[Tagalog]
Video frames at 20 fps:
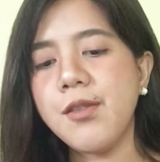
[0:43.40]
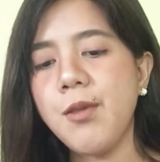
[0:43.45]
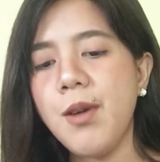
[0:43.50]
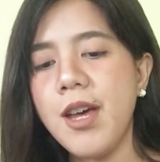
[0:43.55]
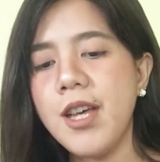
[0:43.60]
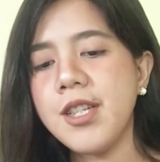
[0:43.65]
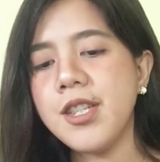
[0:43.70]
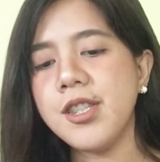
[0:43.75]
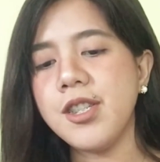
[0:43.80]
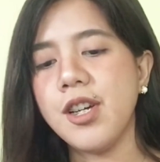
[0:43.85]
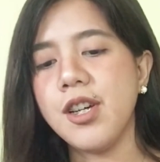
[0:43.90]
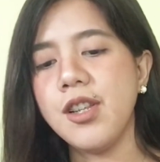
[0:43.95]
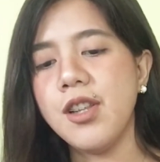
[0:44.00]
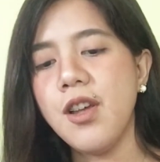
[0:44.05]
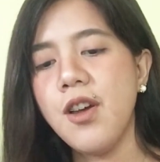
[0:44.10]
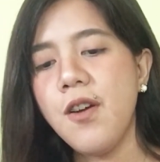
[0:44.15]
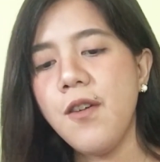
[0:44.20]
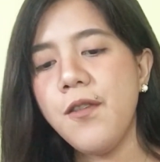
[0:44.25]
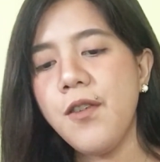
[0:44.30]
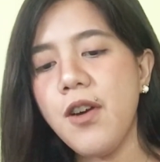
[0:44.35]
question
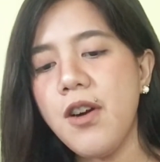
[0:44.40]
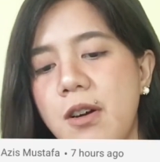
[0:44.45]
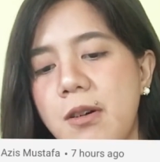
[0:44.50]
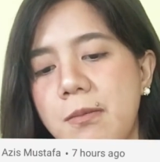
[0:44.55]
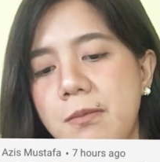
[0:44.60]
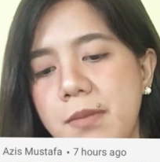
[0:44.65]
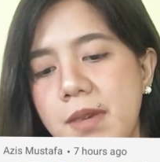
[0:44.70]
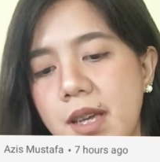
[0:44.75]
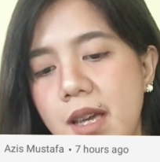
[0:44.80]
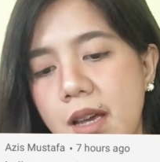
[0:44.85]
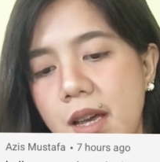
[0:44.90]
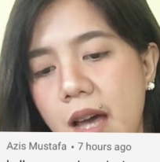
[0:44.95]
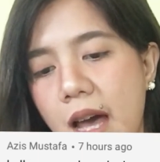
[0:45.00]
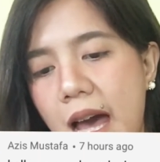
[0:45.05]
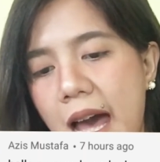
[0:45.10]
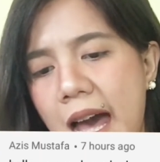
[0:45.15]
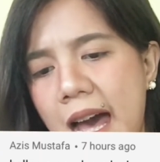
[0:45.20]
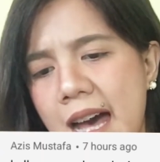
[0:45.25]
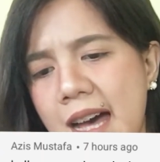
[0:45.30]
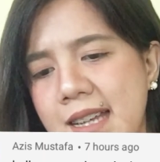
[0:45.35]
from
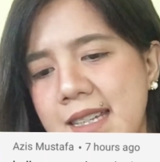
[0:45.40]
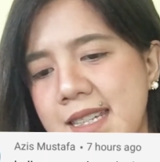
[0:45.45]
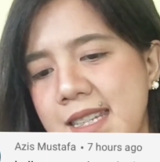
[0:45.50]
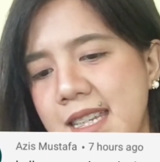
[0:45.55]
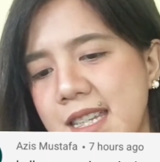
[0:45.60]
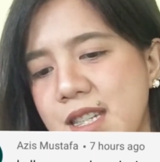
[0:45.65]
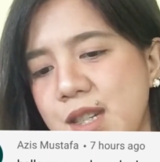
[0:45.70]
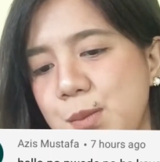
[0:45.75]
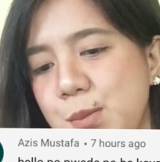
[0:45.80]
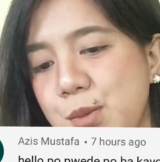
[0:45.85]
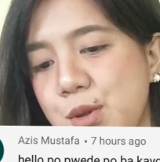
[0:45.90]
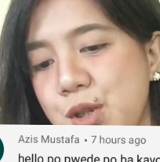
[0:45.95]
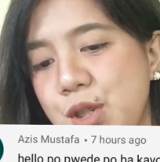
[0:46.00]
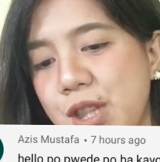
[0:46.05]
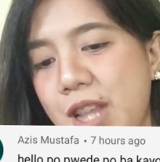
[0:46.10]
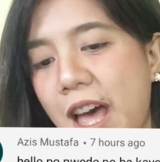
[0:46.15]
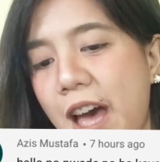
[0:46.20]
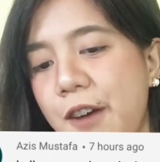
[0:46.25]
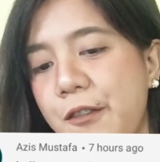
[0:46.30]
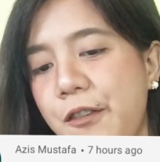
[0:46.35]
Asis
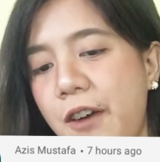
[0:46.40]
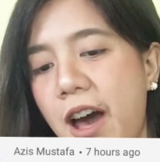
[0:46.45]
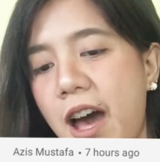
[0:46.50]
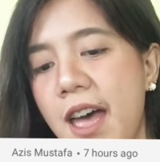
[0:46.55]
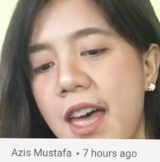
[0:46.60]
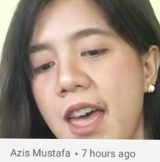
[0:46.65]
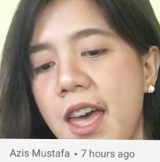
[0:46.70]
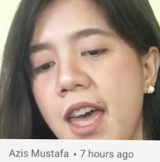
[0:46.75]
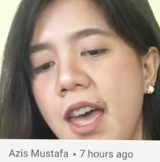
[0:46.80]
Mustafa.